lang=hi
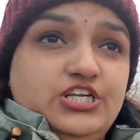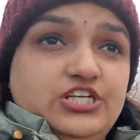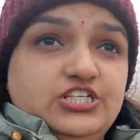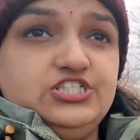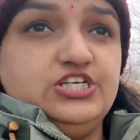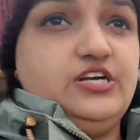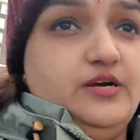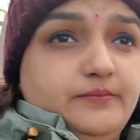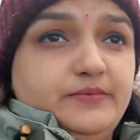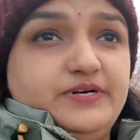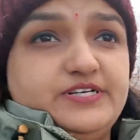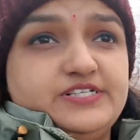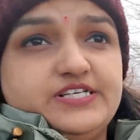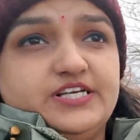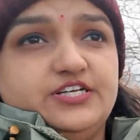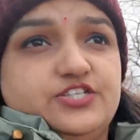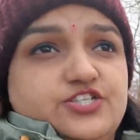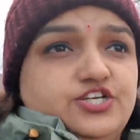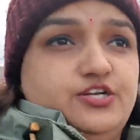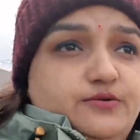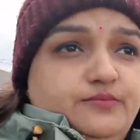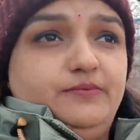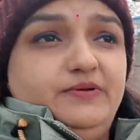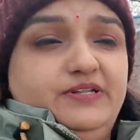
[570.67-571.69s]
नीचे कमेंट
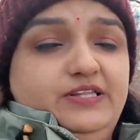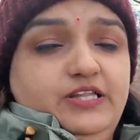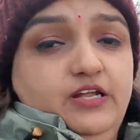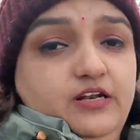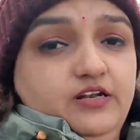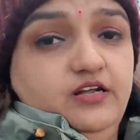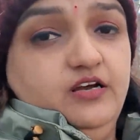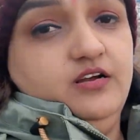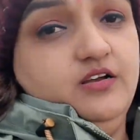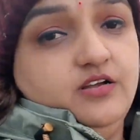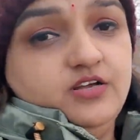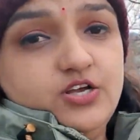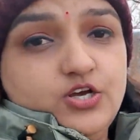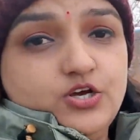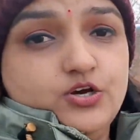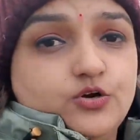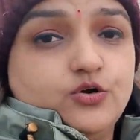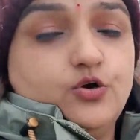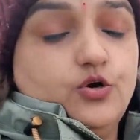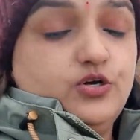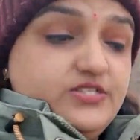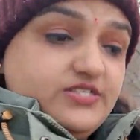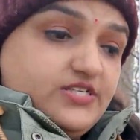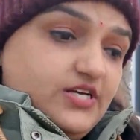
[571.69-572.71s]
सेक्शन में बताना
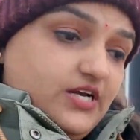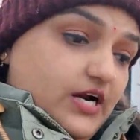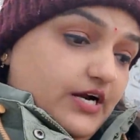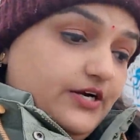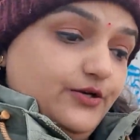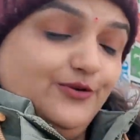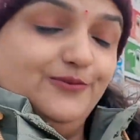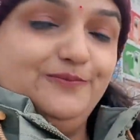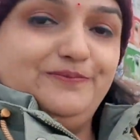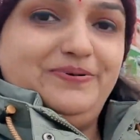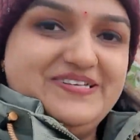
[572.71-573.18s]
कौन सा कार्टून